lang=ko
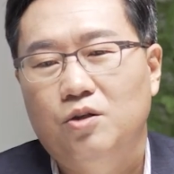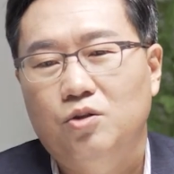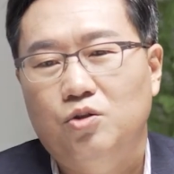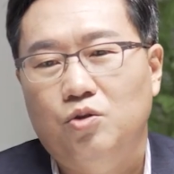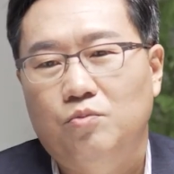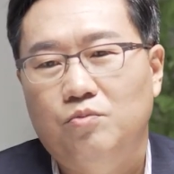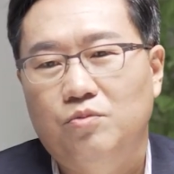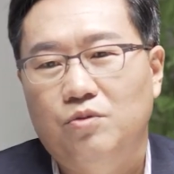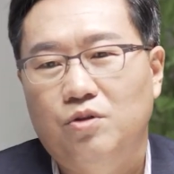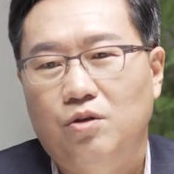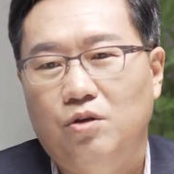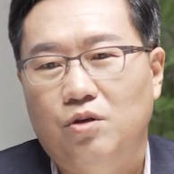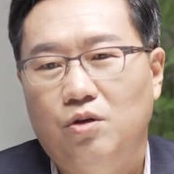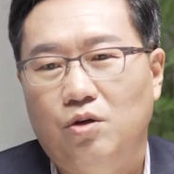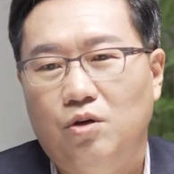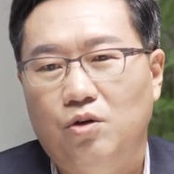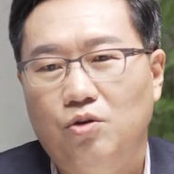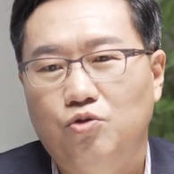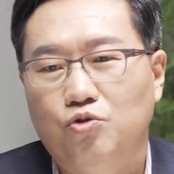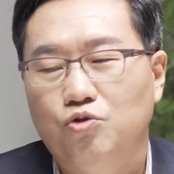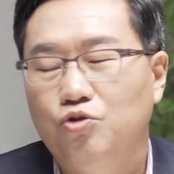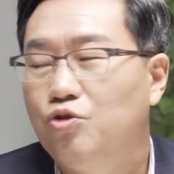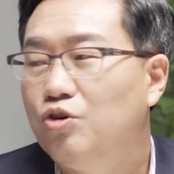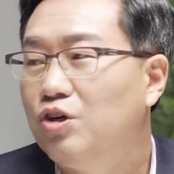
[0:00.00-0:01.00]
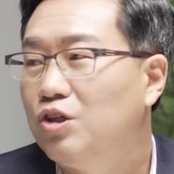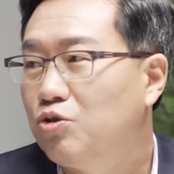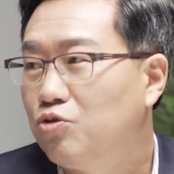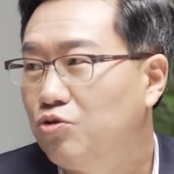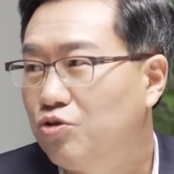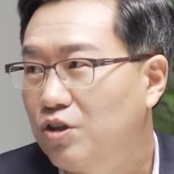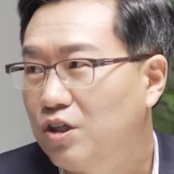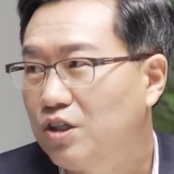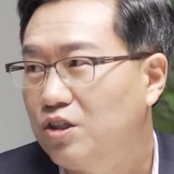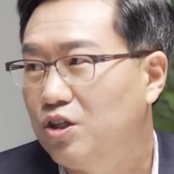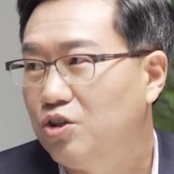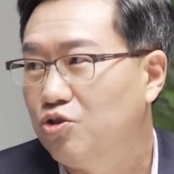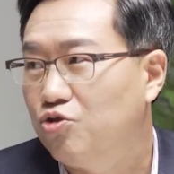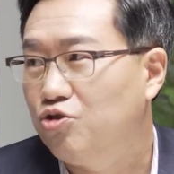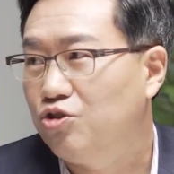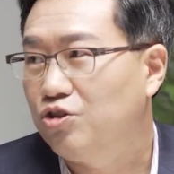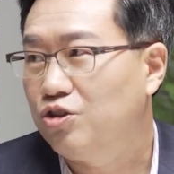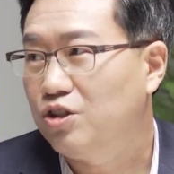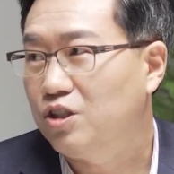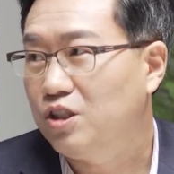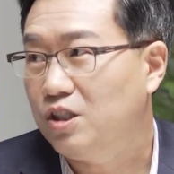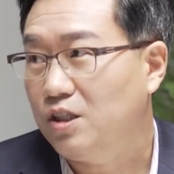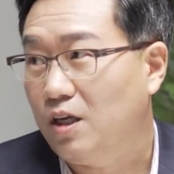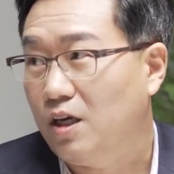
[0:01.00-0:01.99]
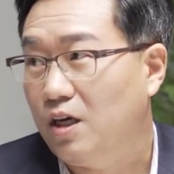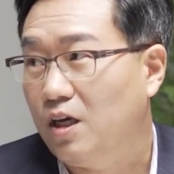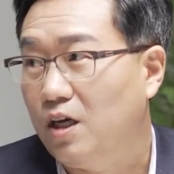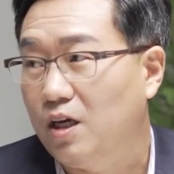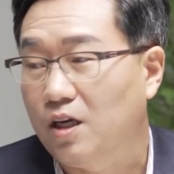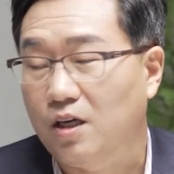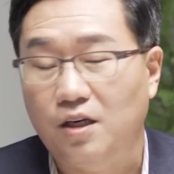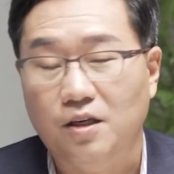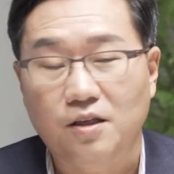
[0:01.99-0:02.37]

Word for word: 좀더 음. 유효한 투자가 될 수 있는 시대.